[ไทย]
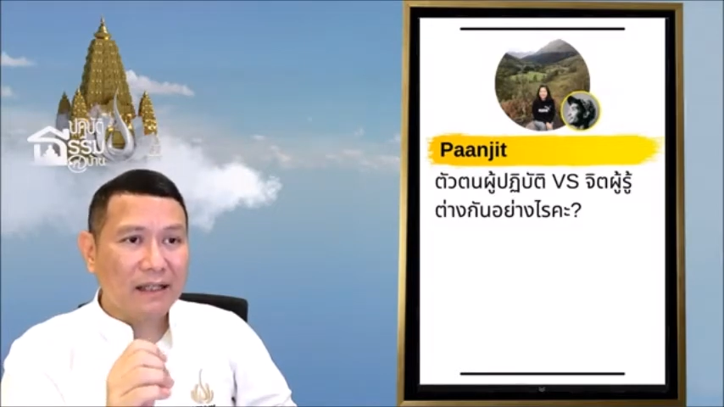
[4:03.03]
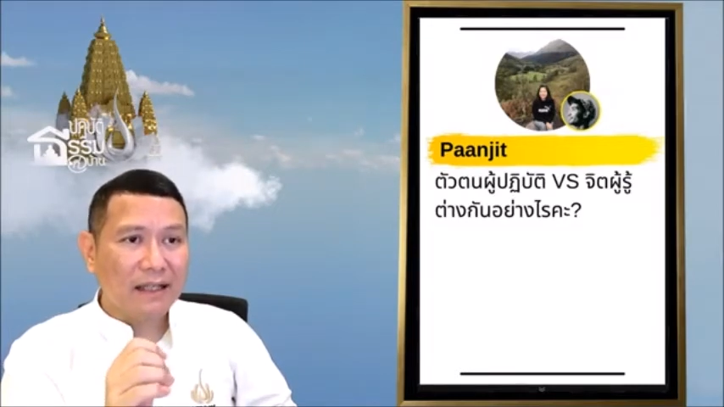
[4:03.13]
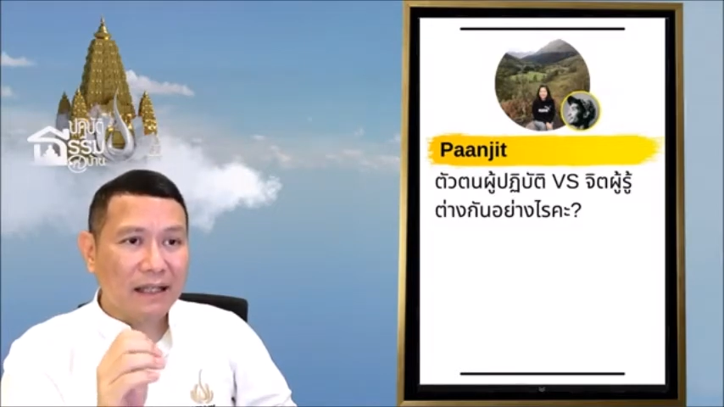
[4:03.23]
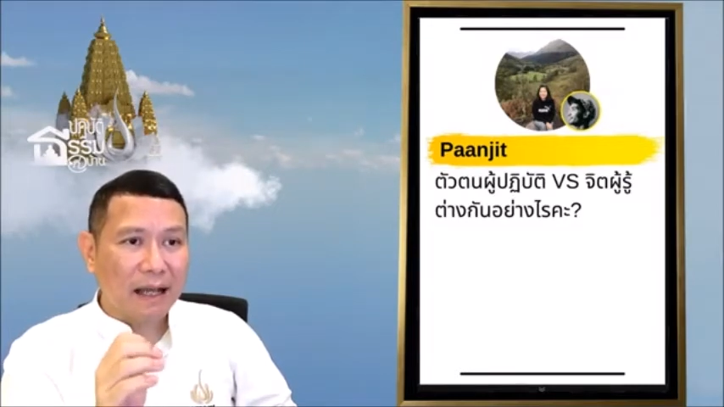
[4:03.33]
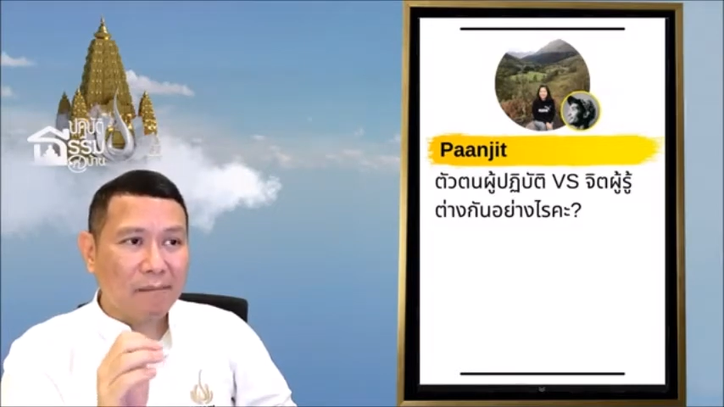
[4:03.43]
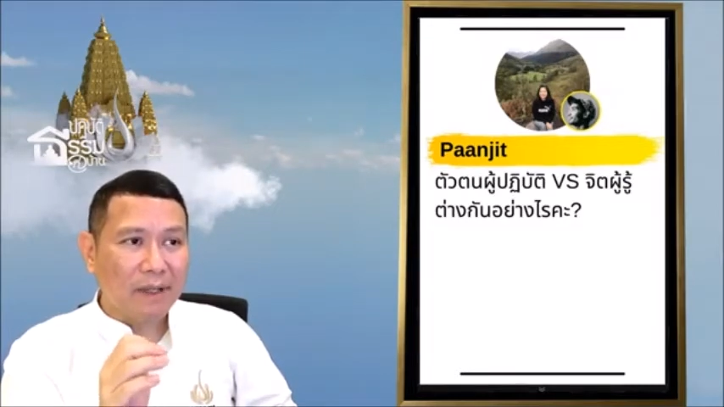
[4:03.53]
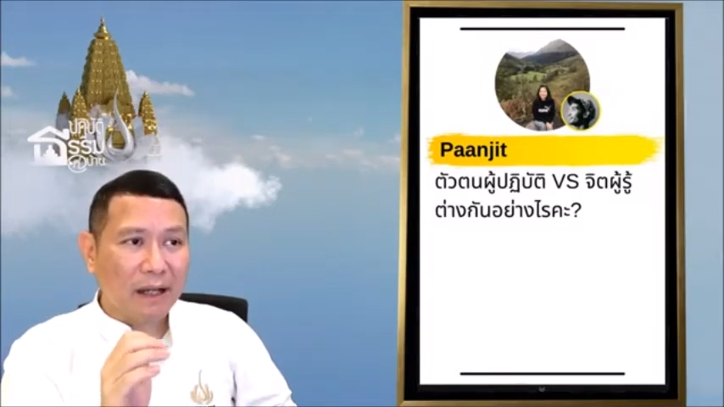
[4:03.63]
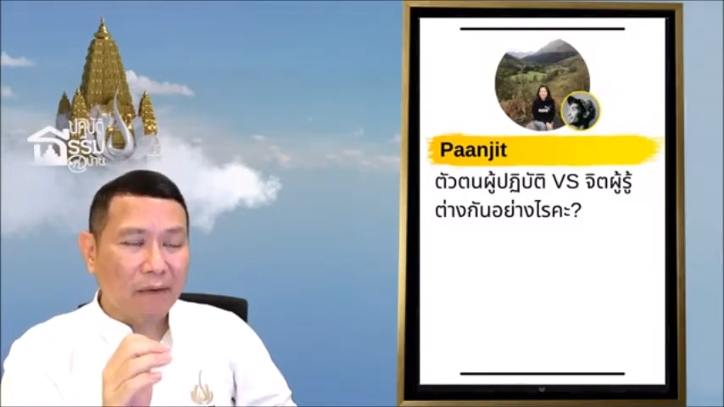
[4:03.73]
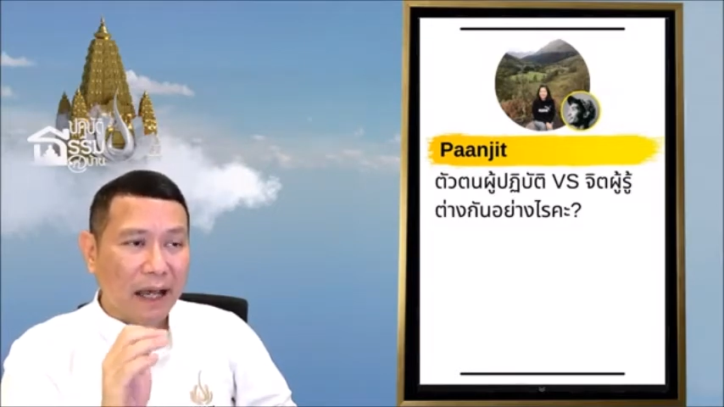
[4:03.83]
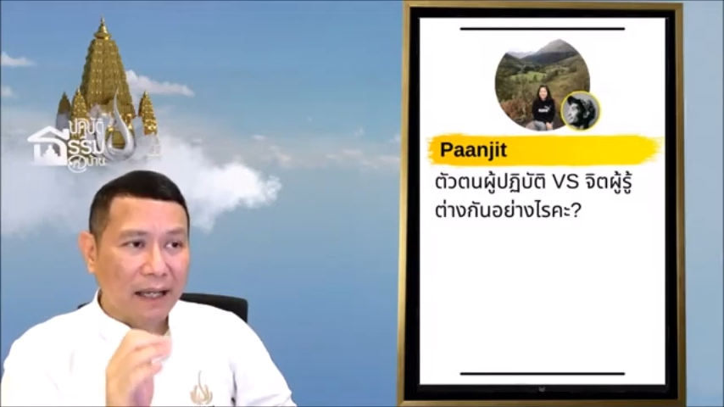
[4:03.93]
ที่จะทำให้
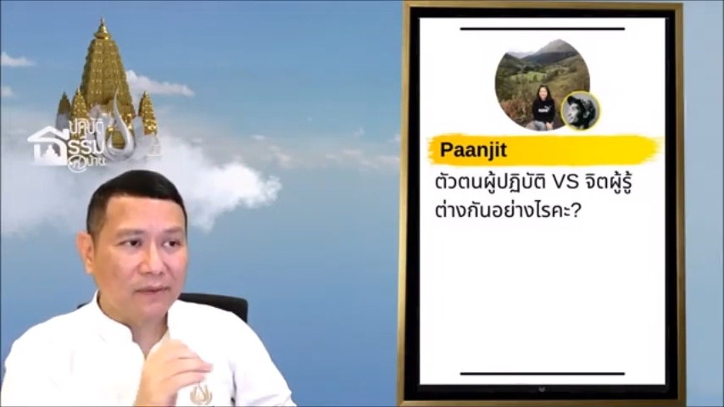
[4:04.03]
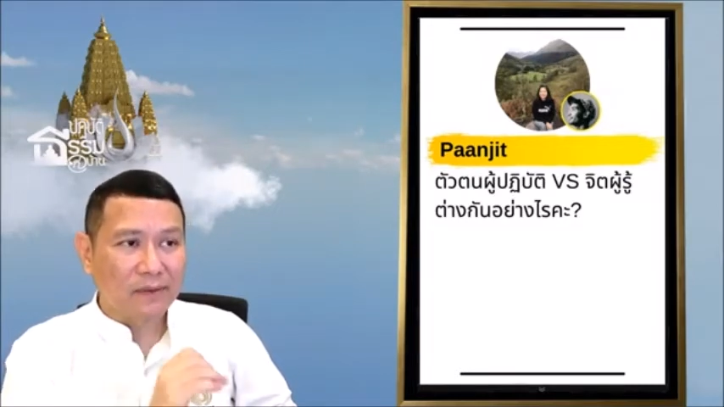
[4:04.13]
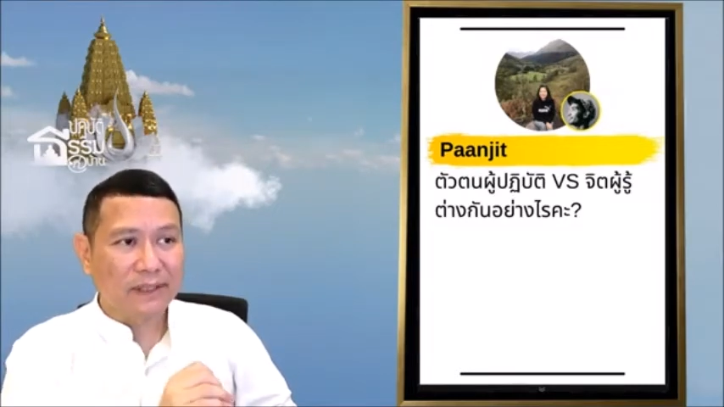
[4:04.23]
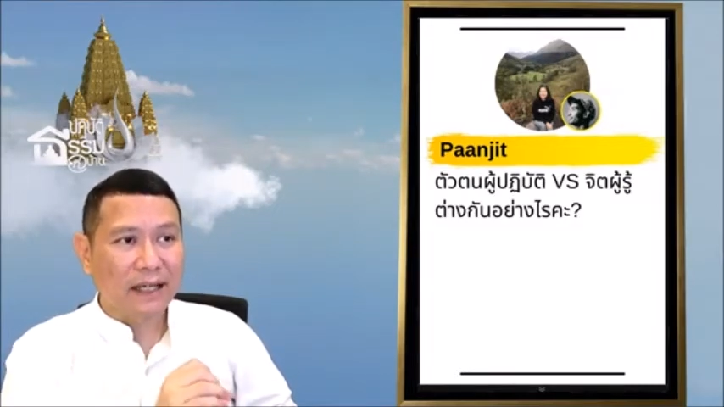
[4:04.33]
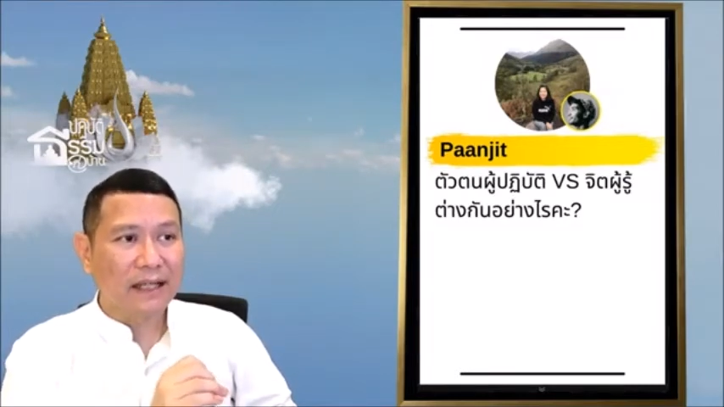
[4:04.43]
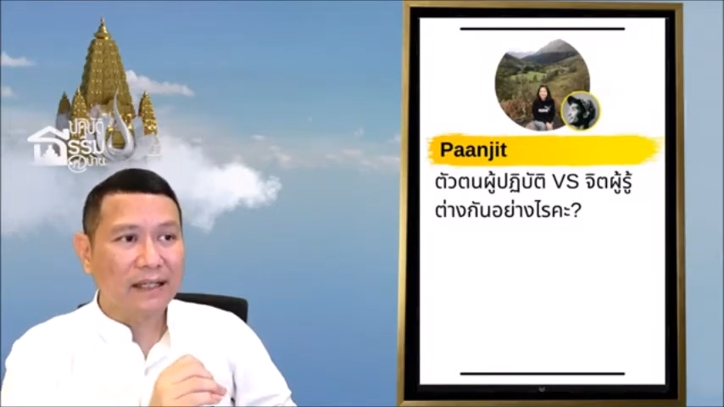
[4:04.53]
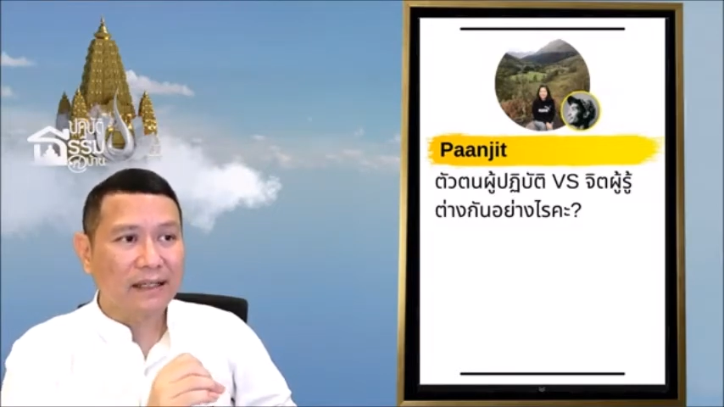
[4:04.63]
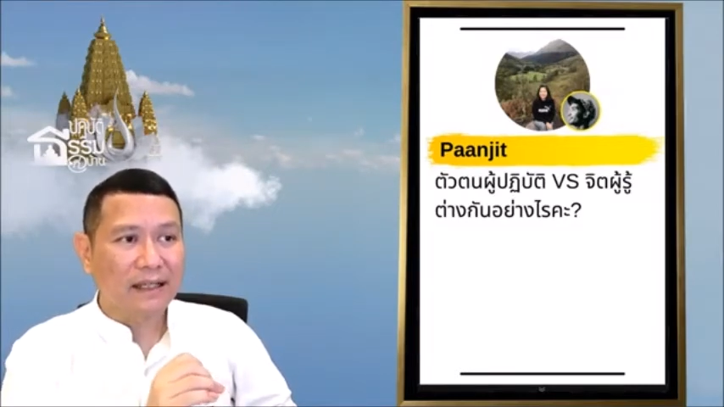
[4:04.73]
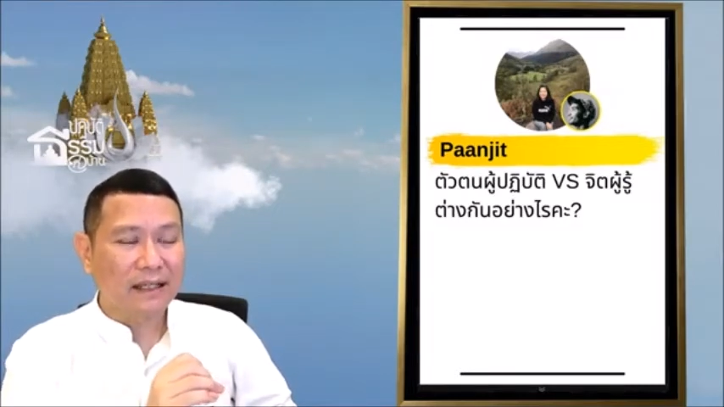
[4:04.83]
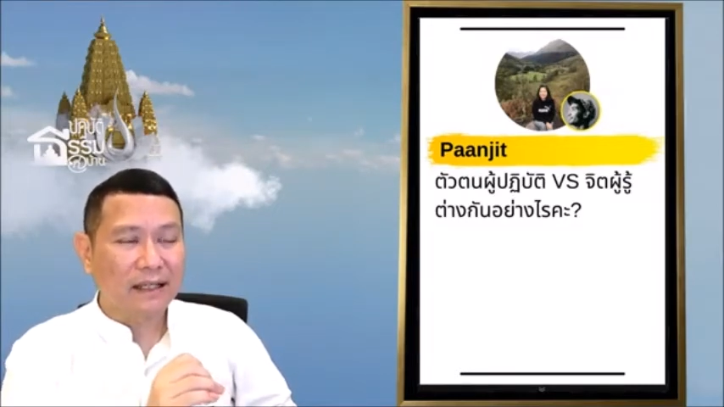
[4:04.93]
เราหายสงสัยได้จ
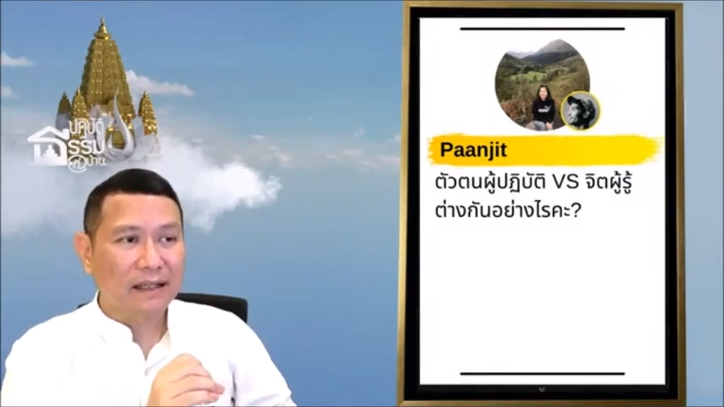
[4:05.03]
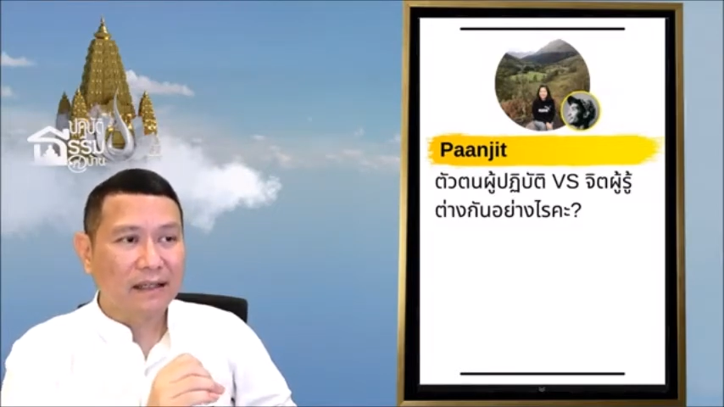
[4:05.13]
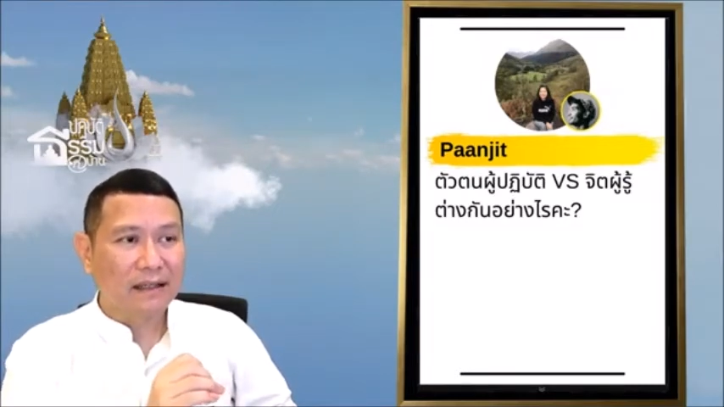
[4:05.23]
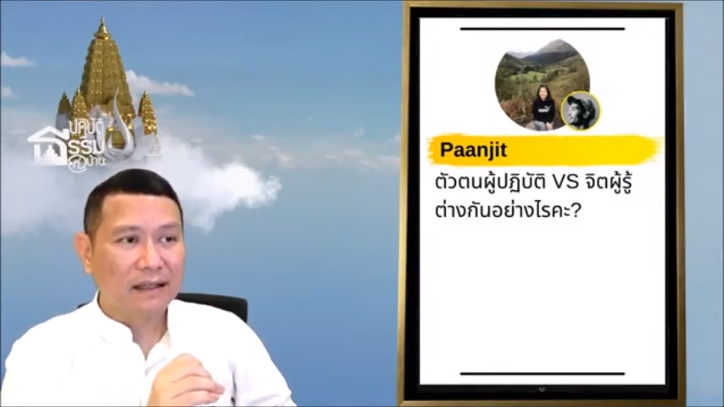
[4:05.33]
ริง ๆ เนี่ย